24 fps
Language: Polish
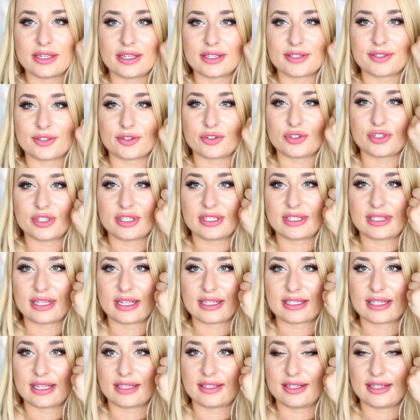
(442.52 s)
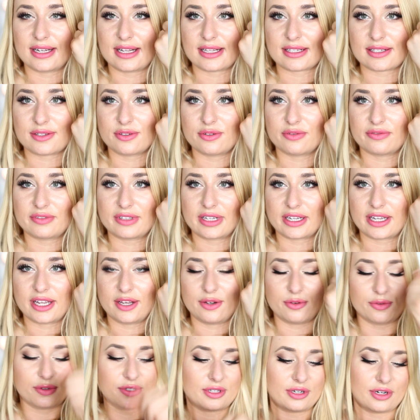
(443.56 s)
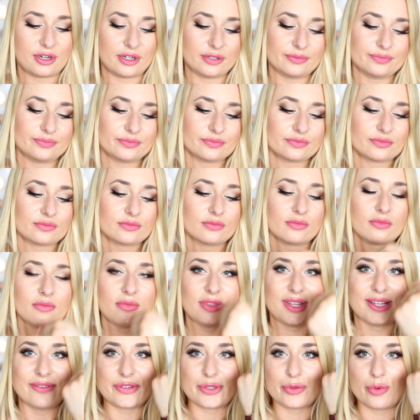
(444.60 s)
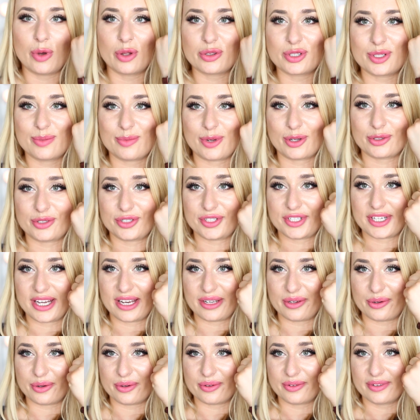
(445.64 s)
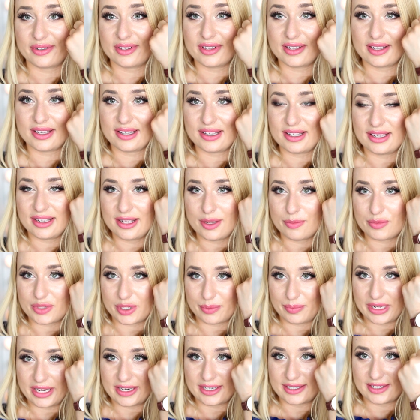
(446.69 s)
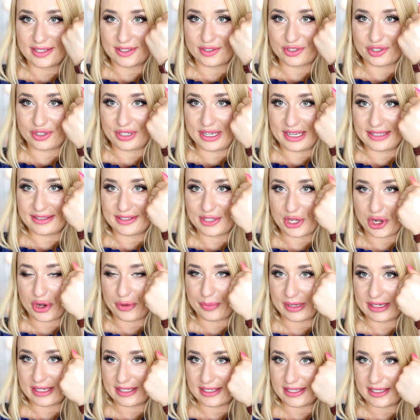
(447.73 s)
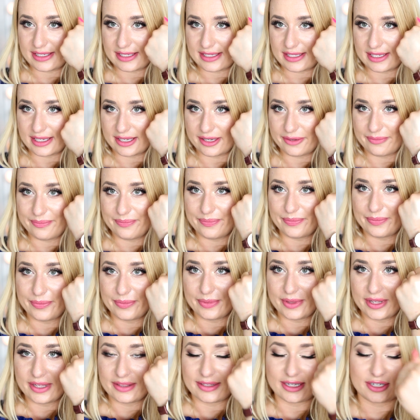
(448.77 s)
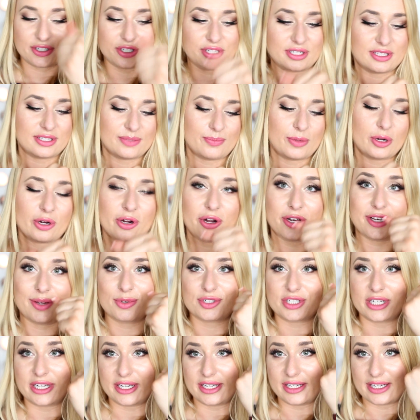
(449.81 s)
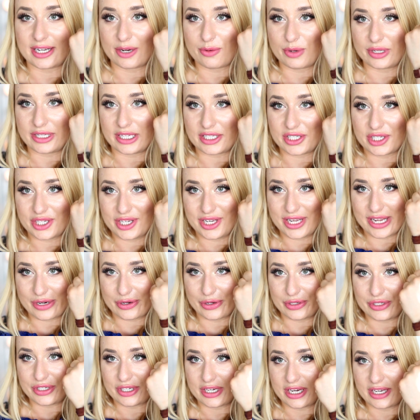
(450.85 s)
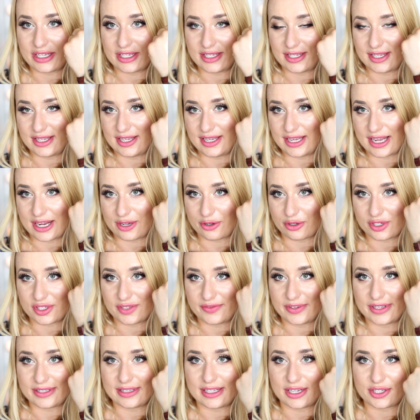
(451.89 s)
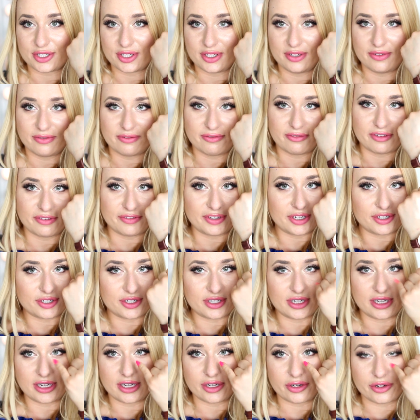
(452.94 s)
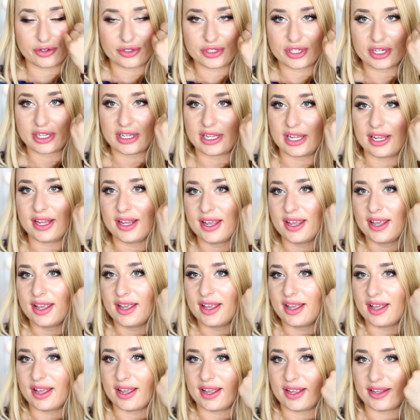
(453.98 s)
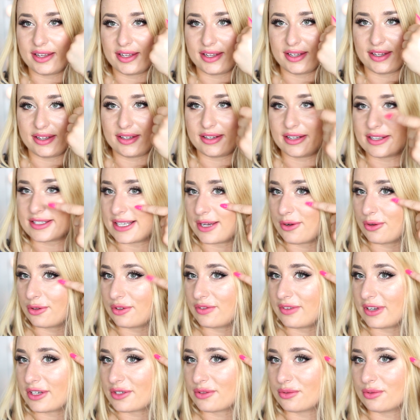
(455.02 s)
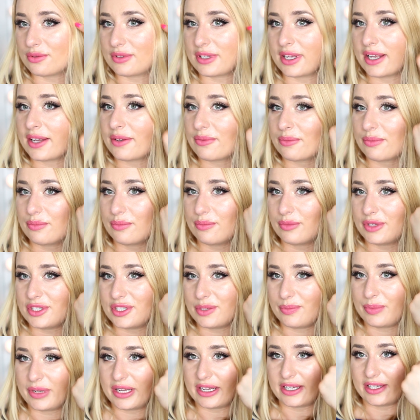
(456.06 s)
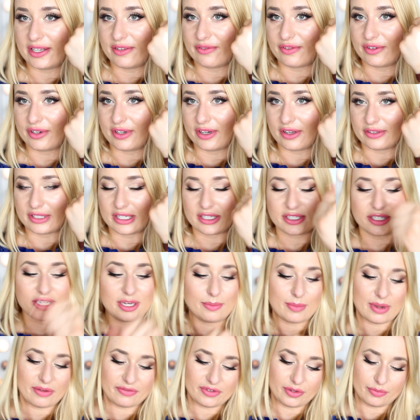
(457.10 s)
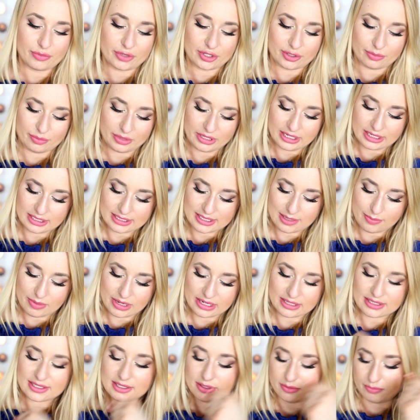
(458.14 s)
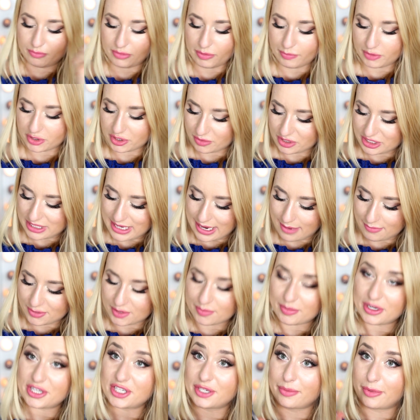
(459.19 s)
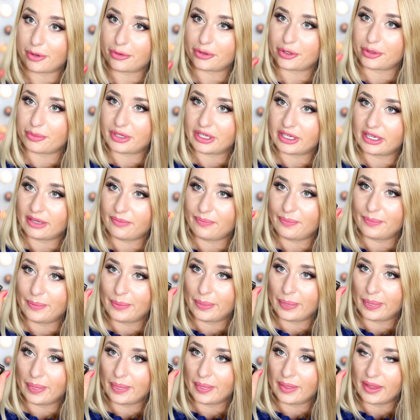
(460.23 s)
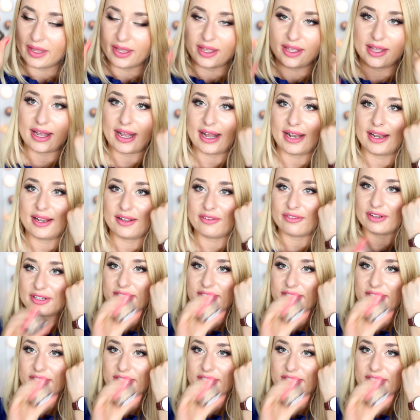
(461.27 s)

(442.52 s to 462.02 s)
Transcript: Jest to czysta satyna, znów takie lustro w złotym odcieniu, przepiękne do letniej opalenizny. Także spokojnie można nakładać i jako cień, i jako rozświetlacz, i wewnętrzne kąciki, e, i na całą twarz tutaj będzie pięknie wyglądać. Nie ma w nim drobinek za bardzo, mimo że myślałam, że będzie miał drobinę, ale